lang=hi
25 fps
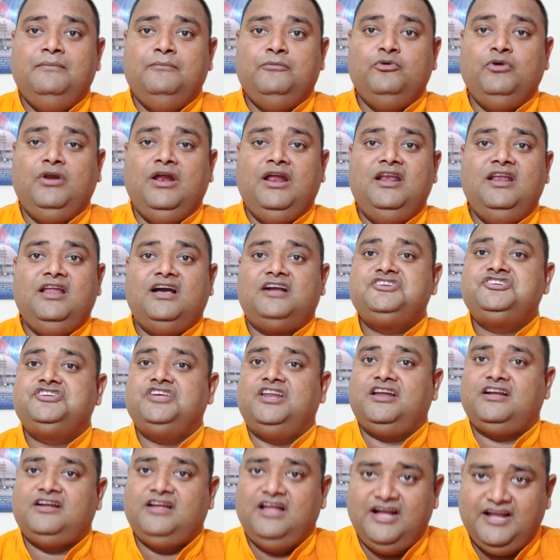पूरा
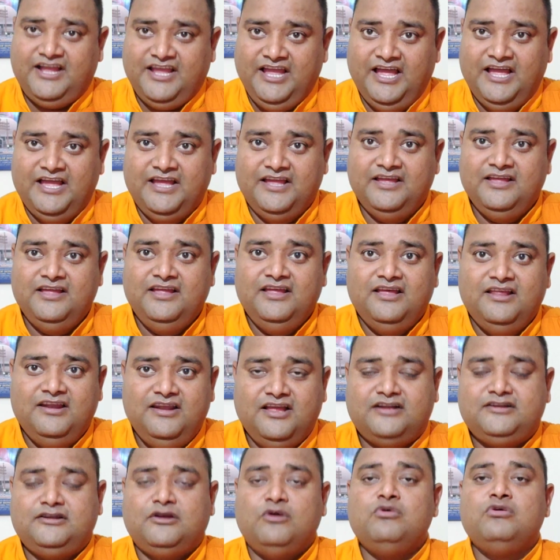लक्ष्य रखा गया है
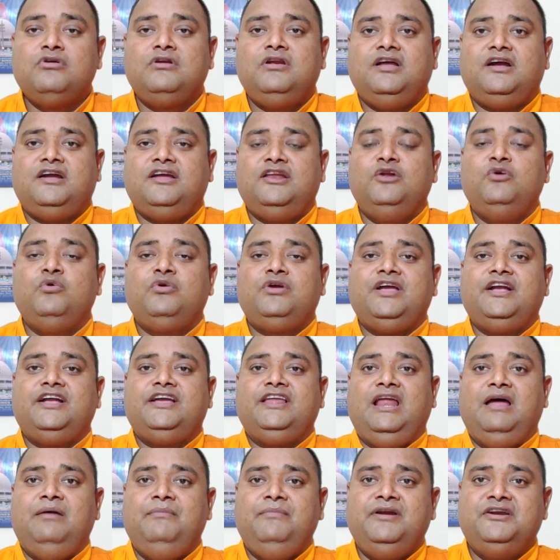लखनऊ लखनऊ के
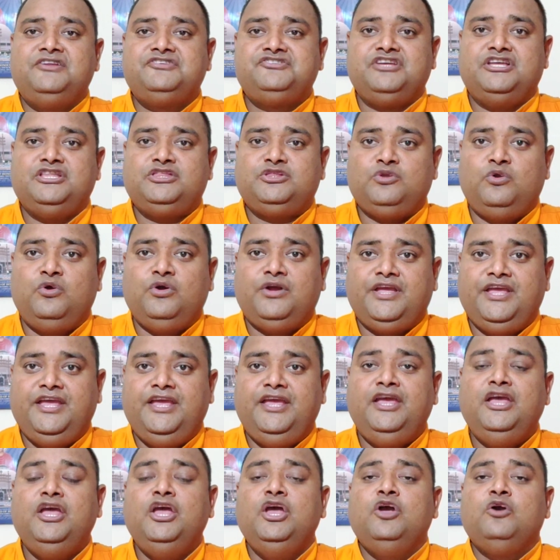ग्रामीण क्षेत्रों के